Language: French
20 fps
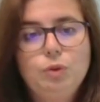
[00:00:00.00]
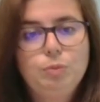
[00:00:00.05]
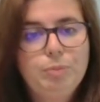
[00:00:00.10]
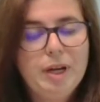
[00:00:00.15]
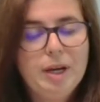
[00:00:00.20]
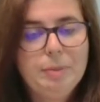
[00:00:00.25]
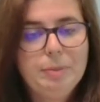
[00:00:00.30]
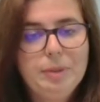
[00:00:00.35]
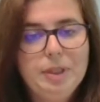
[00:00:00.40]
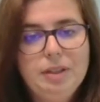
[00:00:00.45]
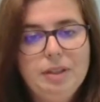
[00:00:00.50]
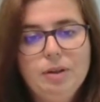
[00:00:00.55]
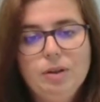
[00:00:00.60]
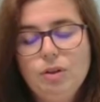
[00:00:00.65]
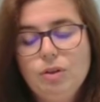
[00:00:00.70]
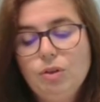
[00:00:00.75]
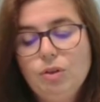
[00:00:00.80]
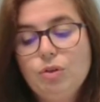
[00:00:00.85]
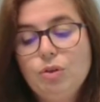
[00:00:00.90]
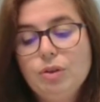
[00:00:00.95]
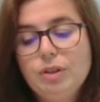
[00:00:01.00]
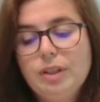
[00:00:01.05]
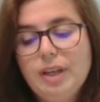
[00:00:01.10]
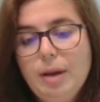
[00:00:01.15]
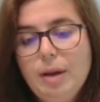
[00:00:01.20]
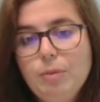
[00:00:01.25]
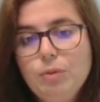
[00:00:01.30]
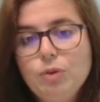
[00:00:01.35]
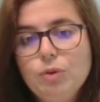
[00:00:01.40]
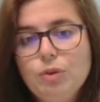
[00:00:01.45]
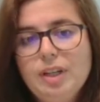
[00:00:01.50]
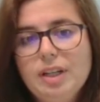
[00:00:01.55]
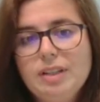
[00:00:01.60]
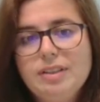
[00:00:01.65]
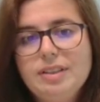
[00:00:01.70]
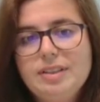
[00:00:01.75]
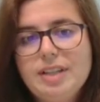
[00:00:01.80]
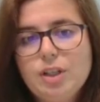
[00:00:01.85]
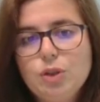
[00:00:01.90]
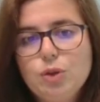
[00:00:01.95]
Parmi euh, notre gamme, nos
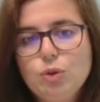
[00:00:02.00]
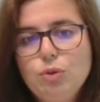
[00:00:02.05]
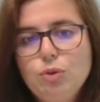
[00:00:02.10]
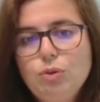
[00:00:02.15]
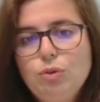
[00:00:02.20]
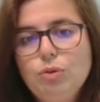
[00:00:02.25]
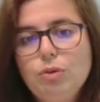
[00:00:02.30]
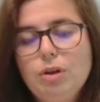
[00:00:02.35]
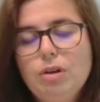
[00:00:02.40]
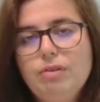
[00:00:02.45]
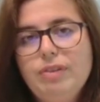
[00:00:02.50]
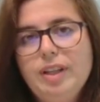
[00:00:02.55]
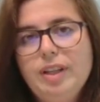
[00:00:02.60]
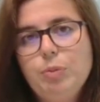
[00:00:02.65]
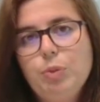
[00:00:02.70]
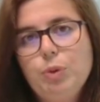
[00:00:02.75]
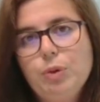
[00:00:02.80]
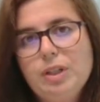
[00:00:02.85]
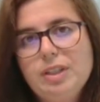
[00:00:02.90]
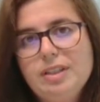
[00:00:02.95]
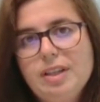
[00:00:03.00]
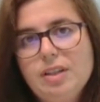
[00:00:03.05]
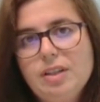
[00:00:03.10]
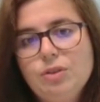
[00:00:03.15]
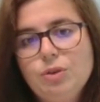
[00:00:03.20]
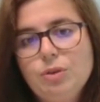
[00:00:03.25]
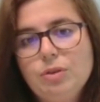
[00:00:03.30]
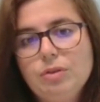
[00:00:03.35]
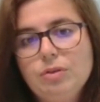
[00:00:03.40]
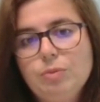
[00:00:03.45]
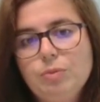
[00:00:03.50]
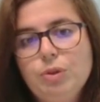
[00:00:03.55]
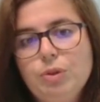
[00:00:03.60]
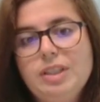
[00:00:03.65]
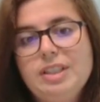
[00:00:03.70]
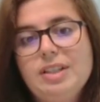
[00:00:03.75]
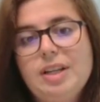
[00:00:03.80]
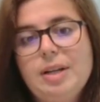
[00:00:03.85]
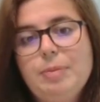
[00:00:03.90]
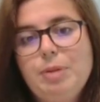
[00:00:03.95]
derniers ajouts, donc en fait pour
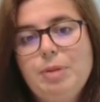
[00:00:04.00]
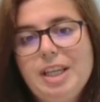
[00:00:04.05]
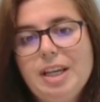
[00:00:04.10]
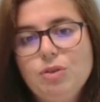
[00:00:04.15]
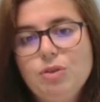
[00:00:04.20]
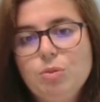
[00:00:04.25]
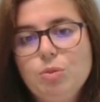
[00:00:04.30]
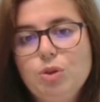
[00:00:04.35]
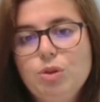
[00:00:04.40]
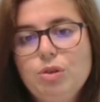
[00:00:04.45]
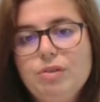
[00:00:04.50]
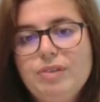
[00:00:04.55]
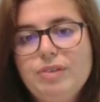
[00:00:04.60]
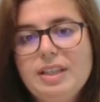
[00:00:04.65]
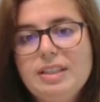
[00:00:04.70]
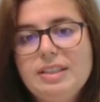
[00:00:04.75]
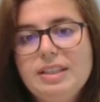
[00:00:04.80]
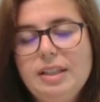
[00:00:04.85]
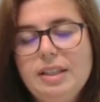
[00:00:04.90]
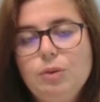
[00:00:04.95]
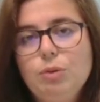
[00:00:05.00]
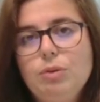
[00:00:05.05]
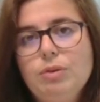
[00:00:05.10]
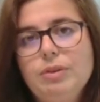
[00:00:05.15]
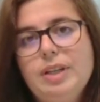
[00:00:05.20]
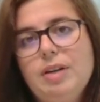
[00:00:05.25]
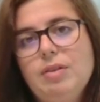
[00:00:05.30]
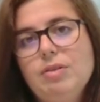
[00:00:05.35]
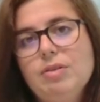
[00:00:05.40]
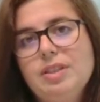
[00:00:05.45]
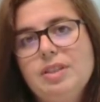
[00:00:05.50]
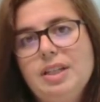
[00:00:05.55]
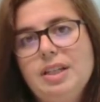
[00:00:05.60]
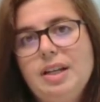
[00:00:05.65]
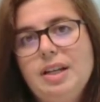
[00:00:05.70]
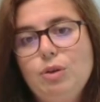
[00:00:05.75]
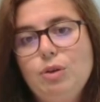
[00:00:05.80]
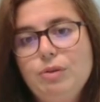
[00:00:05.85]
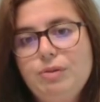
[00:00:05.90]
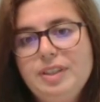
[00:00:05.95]
les, applications monophasées, donc on a lancé
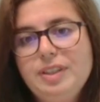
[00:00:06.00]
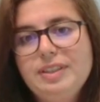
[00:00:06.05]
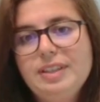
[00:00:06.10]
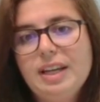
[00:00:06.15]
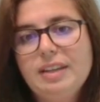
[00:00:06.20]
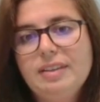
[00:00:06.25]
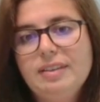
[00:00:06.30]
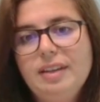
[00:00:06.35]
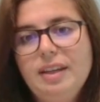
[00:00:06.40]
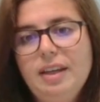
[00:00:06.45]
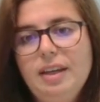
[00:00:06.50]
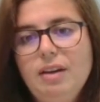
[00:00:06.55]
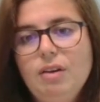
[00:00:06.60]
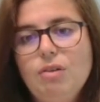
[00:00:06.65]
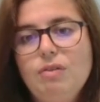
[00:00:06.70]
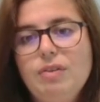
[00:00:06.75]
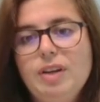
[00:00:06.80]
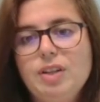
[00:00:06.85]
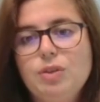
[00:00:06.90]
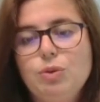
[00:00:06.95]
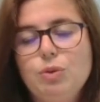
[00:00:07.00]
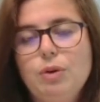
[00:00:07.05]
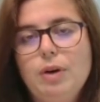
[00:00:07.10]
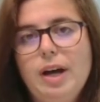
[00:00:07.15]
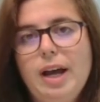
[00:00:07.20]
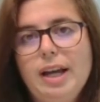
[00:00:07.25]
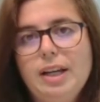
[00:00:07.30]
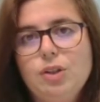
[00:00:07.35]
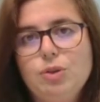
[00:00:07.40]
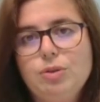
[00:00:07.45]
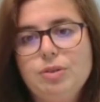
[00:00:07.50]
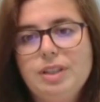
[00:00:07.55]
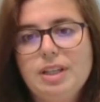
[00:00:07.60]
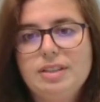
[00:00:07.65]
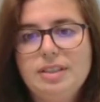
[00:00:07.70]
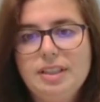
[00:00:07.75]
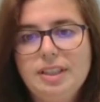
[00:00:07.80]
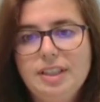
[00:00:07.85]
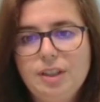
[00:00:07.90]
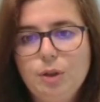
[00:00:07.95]
la RT en version RAC jusqu'à
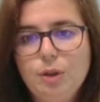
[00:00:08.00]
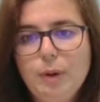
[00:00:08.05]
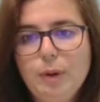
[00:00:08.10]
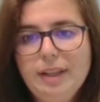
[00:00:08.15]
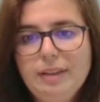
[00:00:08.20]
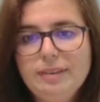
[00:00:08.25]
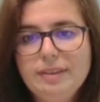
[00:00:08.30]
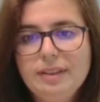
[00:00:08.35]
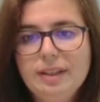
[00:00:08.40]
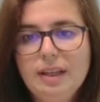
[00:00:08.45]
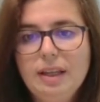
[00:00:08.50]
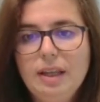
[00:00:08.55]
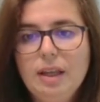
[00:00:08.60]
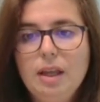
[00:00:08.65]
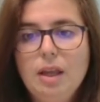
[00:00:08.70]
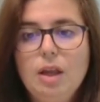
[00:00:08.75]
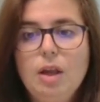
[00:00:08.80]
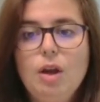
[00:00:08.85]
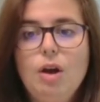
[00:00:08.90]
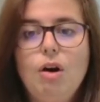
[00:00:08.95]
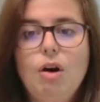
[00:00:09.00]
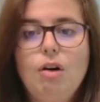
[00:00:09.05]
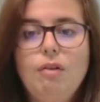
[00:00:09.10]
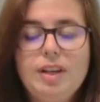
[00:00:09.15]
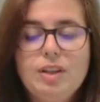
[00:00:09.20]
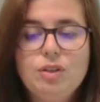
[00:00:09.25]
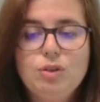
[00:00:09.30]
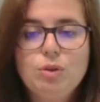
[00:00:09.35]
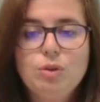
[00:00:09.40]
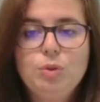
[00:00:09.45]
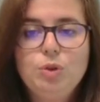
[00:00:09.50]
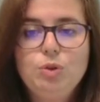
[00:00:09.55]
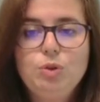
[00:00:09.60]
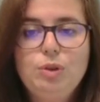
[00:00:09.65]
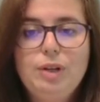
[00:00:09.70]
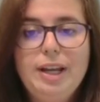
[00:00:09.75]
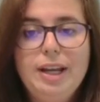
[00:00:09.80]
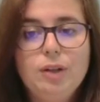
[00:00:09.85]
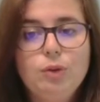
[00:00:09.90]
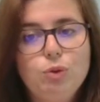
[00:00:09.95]
6 kW. En version
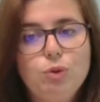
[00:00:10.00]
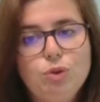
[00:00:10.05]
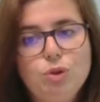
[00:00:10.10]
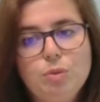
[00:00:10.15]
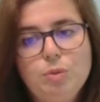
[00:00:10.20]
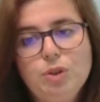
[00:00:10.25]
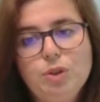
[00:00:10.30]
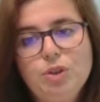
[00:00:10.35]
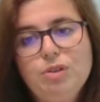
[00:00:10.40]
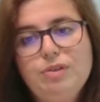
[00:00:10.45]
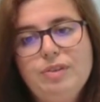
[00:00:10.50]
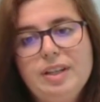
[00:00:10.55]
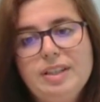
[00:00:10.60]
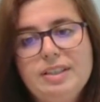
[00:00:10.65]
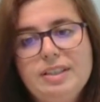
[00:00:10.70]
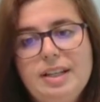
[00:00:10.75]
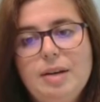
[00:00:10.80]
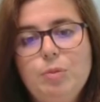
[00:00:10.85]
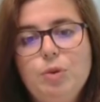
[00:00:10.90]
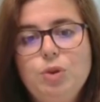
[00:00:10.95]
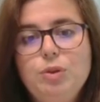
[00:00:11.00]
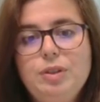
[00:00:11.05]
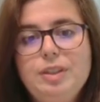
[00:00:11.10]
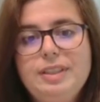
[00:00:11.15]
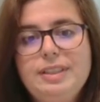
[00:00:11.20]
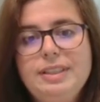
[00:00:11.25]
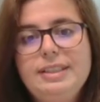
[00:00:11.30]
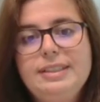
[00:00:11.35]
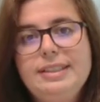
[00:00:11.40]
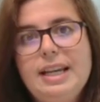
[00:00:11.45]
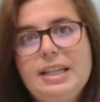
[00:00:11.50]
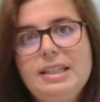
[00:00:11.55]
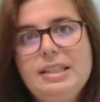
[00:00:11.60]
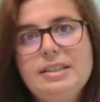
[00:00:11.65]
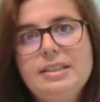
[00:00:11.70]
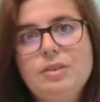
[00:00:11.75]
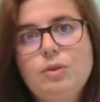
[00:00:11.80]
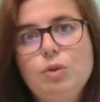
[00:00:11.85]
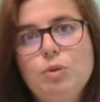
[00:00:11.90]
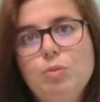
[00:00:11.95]
modulaire, toujours monophasée, la 6
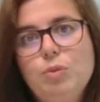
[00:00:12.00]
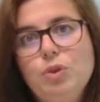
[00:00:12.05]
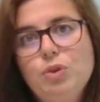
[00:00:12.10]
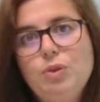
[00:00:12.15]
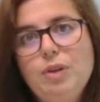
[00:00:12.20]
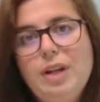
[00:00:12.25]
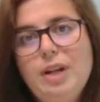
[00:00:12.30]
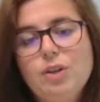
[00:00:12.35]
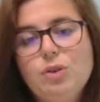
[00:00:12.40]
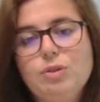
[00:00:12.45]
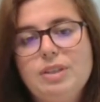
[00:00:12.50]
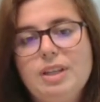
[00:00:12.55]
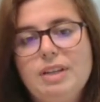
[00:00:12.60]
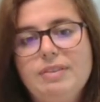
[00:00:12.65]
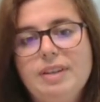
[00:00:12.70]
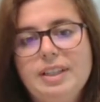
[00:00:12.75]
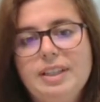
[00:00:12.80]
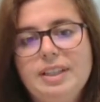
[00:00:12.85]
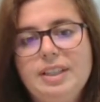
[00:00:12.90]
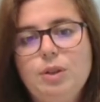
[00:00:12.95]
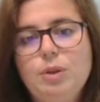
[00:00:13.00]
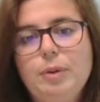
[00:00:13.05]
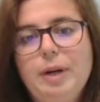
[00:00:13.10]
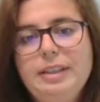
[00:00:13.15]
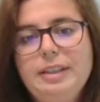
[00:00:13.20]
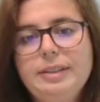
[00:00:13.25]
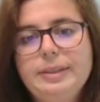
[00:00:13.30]
XS, donc modulaire jusqu'à 20 kW.